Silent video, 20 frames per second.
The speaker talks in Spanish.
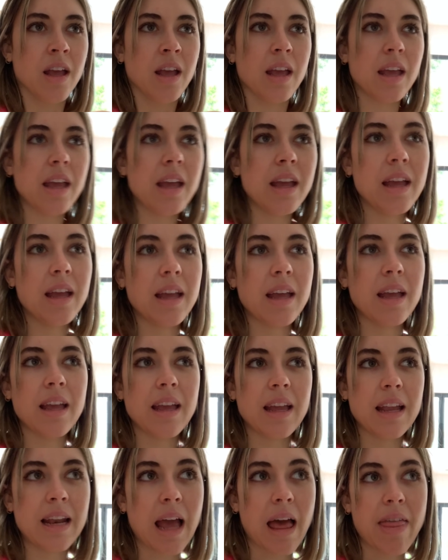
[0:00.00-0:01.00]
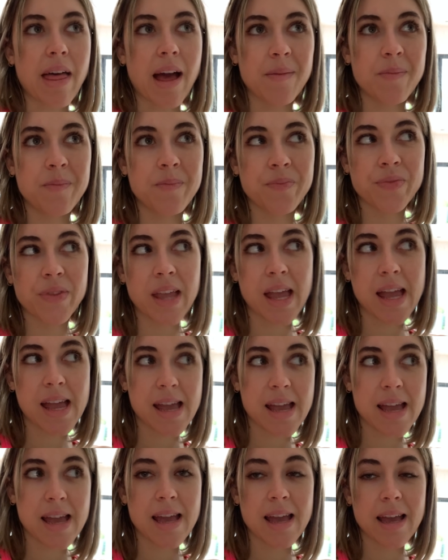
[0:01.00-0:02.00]
Y, nada,
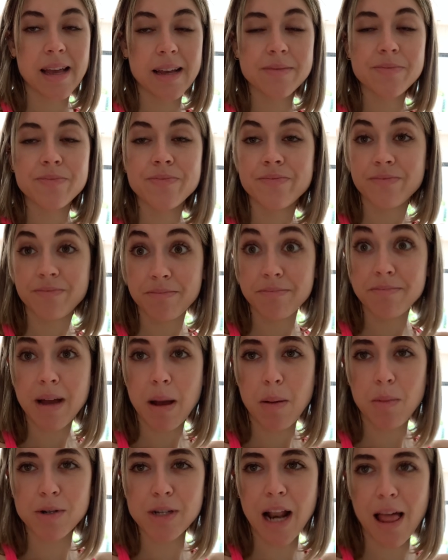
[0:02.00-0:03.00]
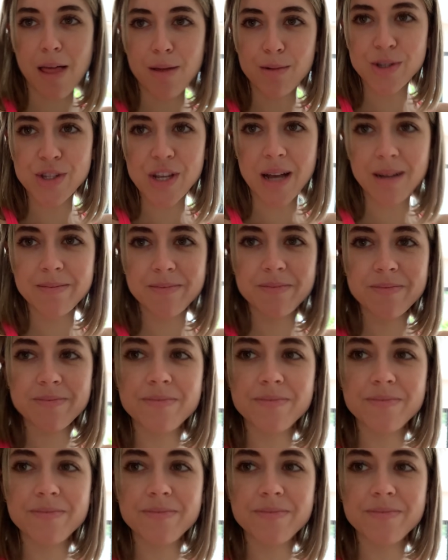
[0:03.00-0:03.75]
eh, vamos a la ducha.